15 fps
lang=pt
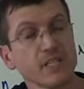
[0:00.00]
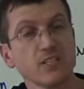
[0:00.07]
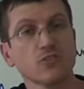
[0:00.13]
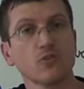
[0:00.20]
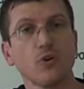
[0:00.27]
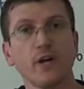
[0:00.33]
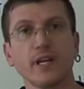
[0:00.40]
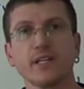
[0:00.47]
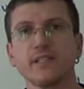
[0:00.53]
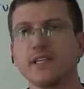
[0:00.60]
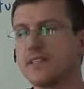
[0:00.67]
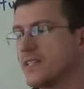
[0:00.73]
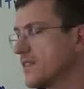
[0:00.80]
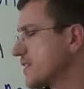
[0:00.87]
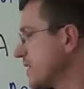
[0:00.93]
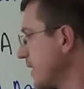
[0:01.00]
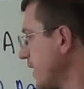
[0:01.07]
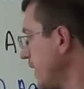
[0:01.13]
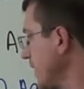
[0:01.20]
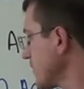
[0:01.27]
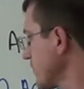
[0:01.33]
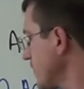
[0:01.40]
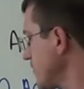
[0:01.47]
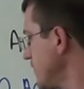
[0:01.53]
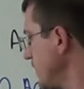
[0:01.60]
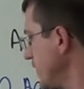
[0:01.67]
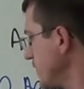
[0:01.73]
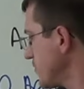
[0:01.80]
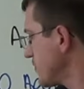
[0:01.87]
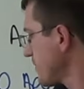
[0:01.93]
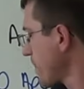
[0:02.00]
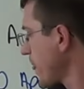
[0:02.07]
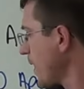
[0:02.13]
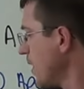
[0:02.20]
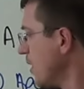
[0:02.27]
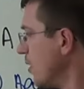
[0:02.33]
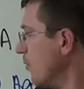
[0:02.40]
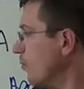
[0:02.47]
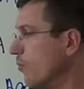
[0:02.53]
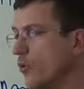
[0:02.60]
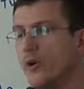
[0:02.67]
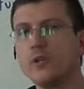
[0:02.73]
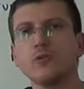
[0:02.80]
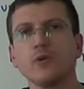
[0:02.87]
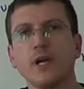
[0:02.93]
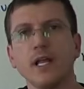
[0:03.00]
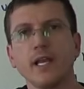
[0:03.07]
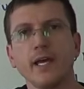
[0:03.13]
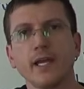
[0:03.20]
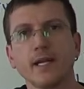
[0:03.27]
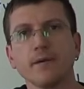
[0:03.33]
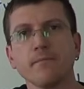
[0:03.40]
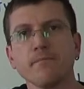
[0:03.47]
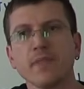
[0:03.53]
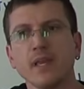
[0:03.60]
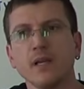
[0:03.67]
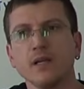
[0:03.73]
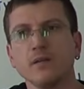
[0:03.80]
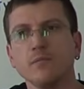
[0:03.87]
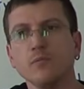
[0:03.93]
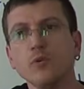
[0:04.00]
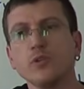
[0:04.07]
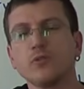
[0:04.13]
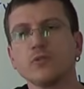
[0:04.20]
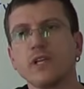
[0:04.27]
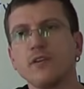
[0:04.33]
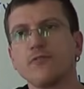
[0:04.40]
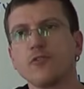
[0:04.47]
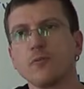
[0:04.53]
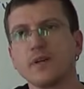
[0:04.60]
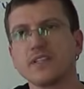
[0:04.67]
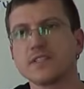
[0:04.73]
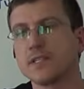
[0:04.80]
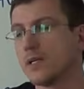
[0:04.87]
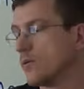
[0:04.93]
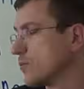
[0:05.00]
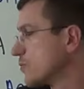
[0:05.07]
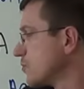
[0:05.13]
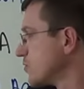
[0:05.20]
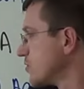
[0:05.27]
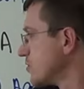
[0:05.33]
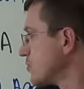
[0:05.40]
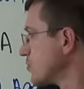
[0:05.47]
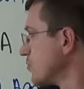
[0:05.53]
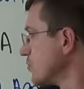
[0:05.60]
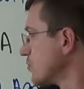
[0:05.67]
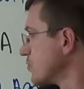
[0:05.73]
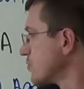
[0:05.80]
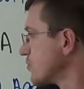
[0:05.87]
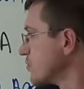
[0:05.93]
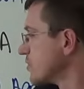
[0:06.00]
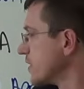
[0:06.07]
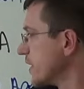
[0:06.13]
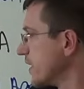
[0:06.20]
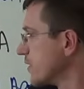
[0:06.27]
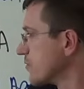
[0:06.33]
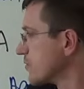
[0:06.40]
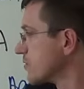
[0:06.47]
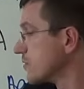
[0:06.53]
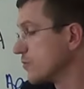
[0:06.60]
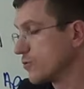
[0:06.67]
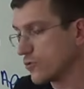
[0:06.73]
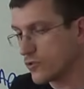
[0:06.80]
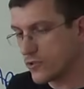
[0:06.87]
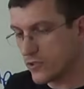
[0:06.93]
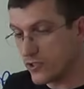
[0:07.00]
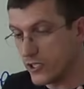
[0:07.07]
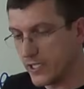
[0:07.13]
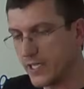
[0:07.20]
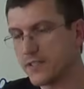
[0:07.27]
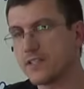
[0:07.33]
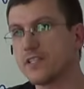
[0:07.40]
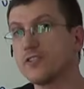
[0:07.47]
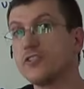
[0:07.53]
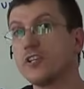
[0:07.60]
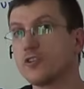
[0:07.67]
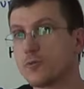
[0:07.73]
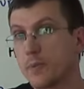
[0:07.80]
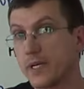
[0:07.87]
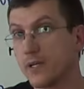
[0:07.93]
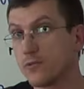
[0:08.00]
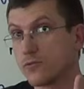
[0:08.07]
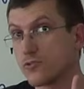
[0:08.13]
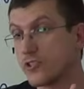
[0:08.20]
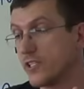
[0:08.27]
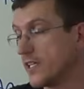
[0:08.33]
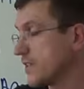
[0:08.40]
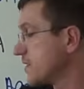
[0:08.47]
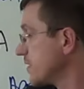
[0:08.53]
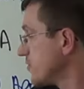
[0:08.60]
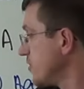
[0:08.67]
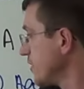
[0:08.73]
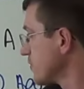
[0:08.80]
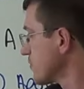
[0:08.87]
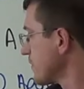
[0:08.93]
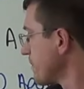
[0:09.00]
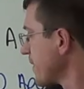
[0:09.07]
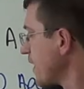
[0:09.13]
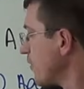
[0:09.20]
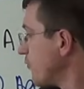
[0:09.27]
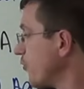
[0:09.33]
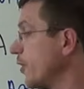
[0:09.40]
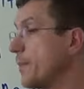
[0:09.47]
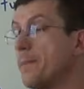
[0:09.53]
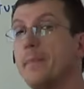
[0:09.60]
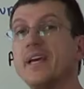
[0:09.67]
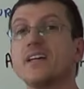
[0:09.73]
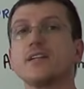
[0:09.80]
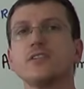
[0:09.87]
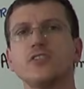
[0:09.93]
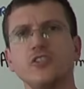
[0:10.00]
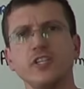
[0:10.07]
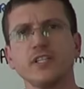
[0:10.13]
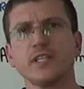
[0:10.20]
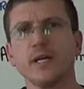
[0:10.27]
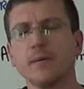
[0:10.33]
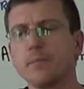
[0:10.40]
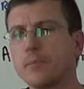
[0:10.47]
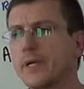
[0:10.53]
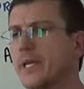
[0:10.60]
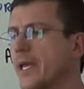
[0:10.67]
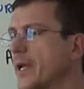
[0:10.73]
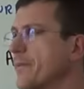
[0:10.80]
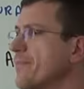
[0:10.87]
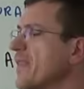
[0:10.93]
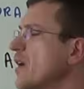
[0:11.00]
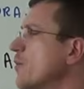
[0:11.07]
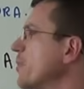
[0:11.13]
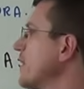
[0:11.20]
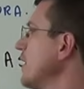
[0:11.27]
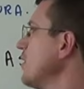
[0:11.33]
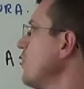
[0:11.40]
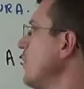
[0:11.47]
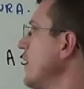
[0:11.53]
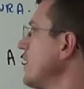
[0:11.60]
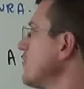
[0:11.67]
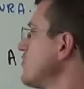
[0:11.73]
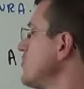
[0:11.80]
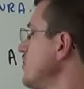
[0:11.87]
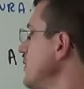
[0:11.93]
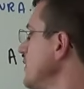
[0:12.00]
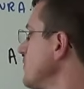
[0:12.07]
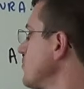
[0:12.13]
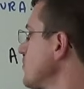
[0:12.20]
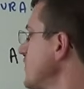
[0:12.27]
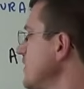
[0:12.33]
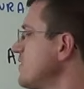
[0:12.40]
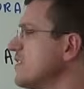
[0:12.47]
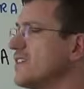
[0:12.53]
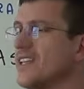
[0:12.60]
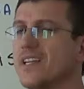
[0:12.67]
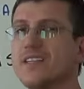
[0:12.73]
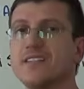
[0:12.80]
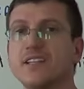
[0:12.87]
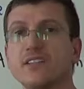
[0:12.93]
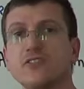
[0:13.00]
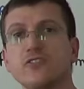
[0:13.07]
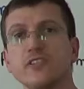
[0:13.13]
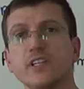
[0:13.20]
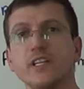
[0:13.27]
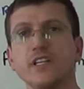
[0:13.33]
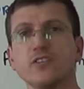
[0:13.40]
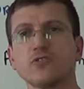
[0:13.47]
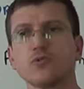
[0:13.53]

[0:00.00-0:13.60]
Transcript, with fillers: da história que tem que ser destacado, que é o seguinte. Muito, galera, muito da informação dos estudos dos gregos, dos chineses antigos, perdão, dos chineses antigos, foi perdida. Por quê? Porque no ano de 213 a.C.,